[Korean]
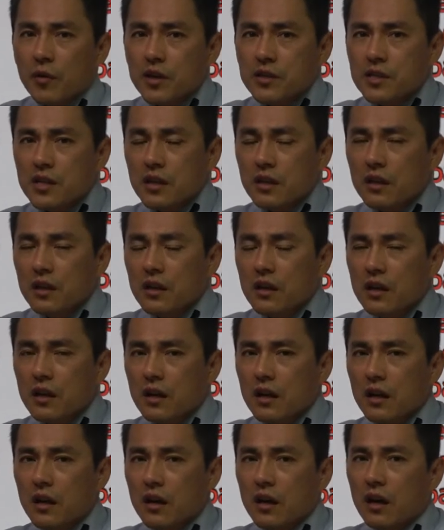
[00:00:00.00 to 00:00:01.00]
뭐랬지?
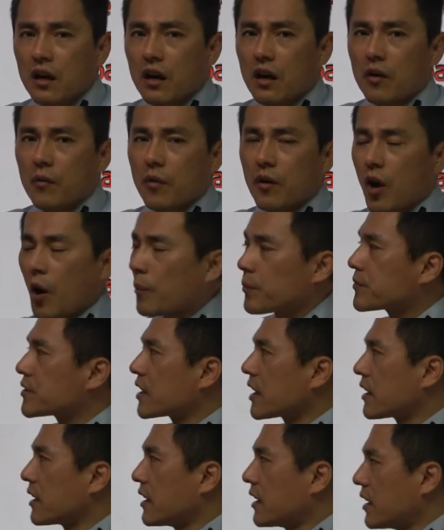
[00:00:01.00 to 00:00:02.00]
어,
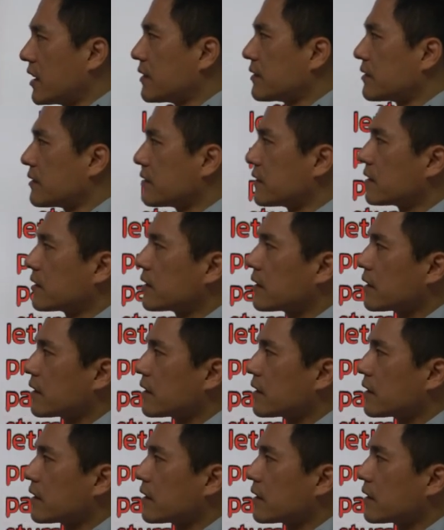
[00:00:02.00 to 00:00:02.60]
겁쟁이인.